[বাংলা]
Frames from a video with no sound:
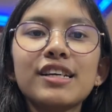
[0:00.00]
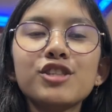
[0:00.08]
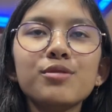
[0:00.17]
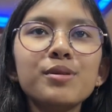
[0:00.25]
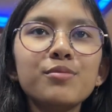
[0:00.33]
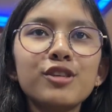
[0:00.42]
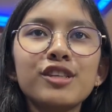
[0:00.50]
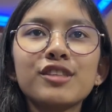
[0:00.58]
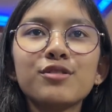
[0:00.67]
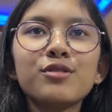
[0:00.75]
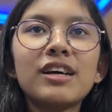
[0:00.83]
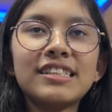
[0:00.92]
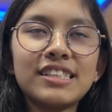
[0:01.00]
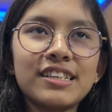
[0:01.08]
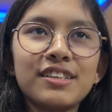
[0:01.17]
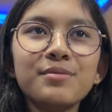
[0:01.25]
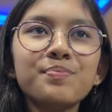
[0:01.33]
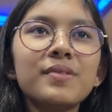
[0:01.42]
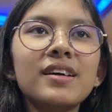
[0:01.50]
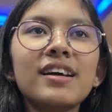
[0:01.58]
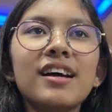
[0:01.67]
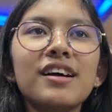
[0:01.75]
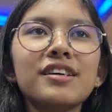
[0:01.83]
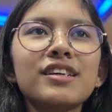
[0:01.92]
তাকে সবাই বলে রাখতো রাজাকার
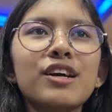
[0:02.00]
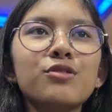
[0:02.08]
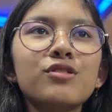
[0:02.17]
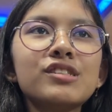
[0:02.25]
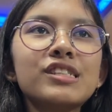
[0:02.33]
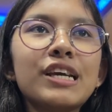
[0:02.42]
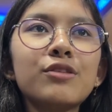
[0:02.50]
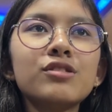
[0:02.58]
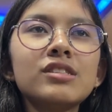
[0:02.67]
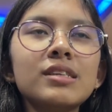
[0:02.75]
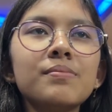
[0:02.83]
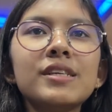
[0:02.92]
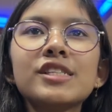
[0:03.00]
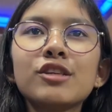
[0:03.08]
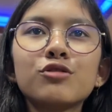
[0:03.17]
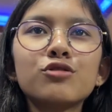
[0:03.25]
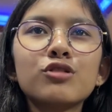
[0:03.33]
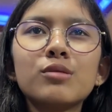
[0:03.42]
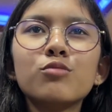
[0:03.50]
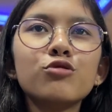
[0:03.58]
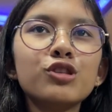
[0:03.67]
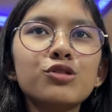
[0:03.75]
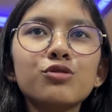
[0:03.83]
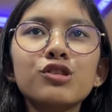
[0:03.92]
কারণ সে হচ্ছে বিশ্বাস করতো না
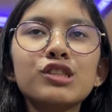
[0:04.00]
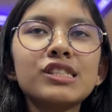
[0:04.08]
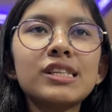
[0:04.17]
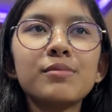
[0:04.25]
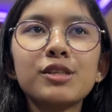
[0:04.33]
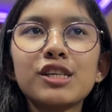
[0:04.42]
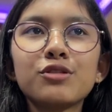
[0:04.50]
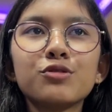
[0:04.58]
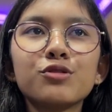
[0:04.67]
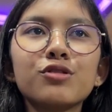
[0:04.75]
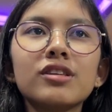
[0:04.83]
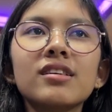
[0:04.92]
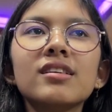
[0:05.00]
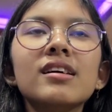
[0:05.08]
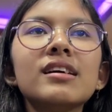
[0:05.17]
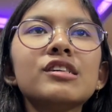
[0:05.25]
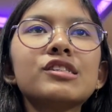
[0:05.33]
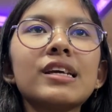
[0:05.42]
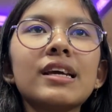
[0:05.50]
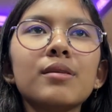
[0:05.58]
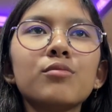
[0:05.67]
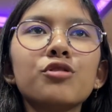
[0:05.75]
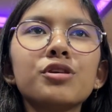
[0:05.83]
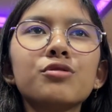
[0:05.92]
মুক্তিযুদ্ধ জিনিসটা বিশ্বাস করতো না সে
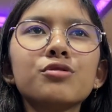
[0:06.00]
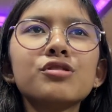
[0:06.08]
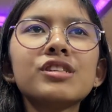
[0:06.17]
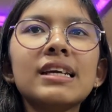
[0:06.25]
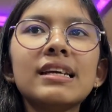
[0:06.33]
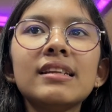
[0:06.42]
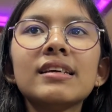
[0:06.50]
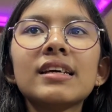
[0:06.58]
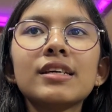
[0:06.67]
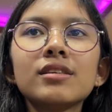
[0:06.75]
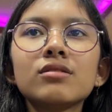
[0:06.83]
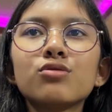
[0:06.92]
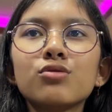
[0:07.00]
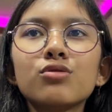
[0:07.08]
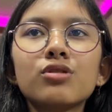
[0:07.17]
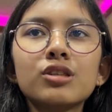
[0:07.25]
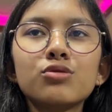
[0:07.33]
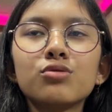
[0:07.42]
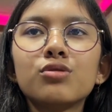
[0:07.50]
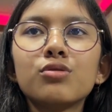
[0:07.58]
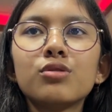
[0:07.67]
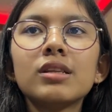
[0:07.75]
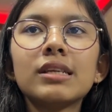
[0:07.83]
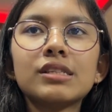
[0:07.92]
মনে করতো যে ইন্ডিয়াই জোর করে যুদ্ধ
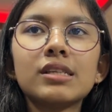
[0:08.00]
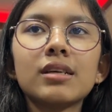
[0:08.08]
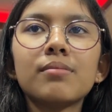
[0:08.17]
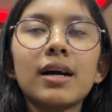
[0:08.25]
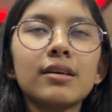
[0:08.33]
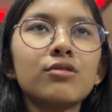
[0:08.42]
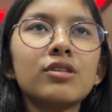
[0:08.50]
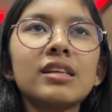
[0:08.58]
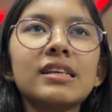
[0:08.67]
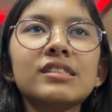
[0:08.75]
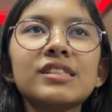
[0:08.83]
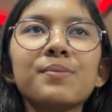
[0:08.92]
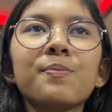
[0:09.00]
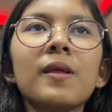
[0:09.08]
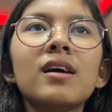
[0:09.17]
করে দেশটাকে ভাগ করে নিয়েছে